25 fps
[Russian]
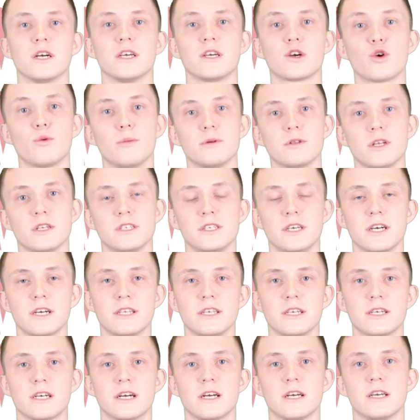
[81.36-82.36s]
и
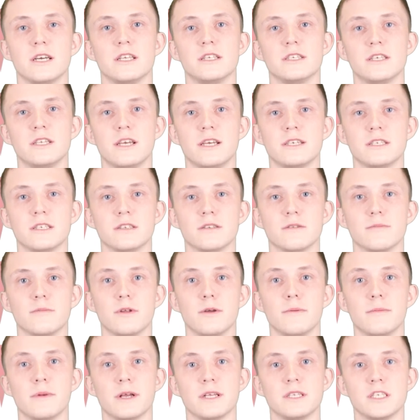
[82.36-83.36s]
робототехника интересен
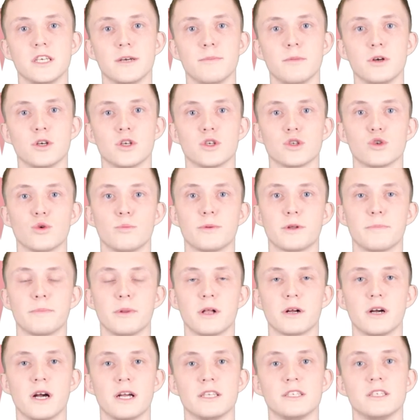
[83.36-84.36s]
для меня тем, что
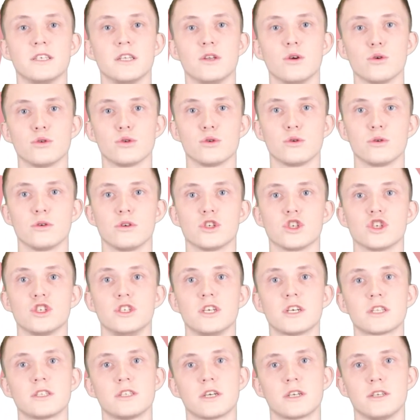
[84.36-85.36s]
предполагает серьезную
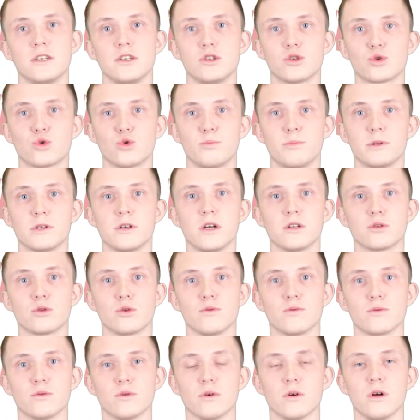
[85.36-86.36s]
инженер-техническую
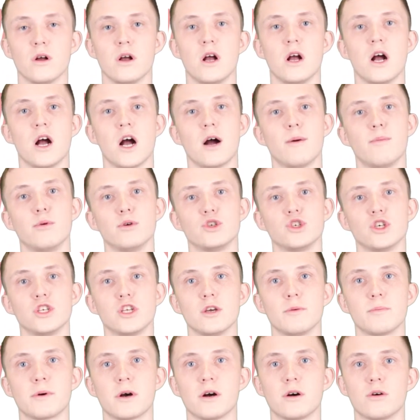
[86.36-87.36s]
подготовку.
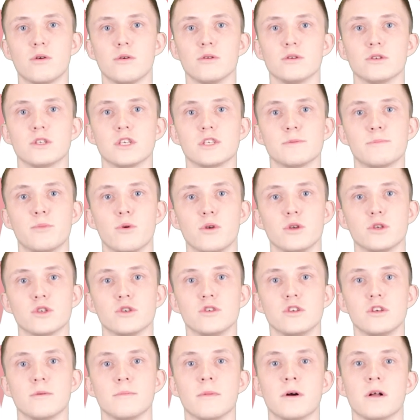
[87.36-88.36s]
Обучение проходит с
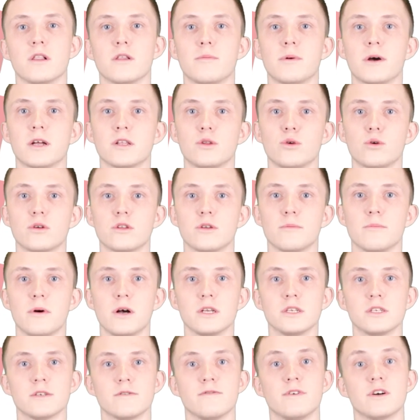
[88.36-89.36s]
использованием лабораторной
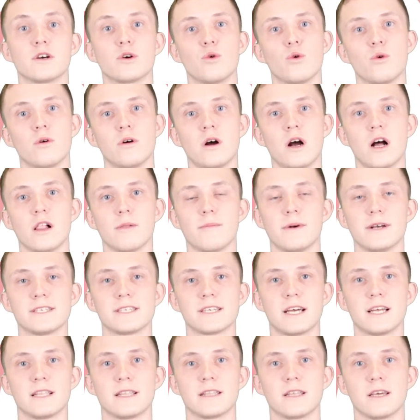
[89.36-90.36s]
базы ВКО «Алмаз
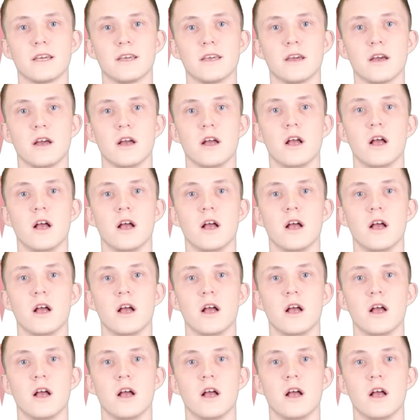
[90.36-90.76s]
Антей»,